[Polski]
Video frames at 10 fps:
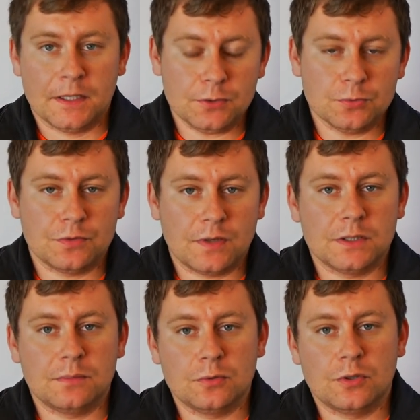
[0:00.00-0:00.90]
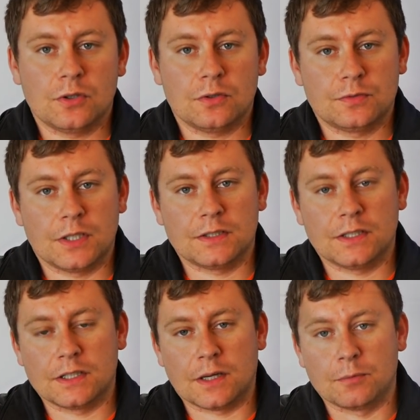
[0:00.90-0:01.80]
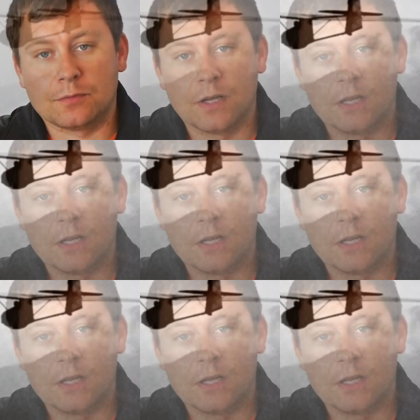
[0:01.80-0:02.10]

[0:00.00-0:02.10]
i używany był do wszelkich etapów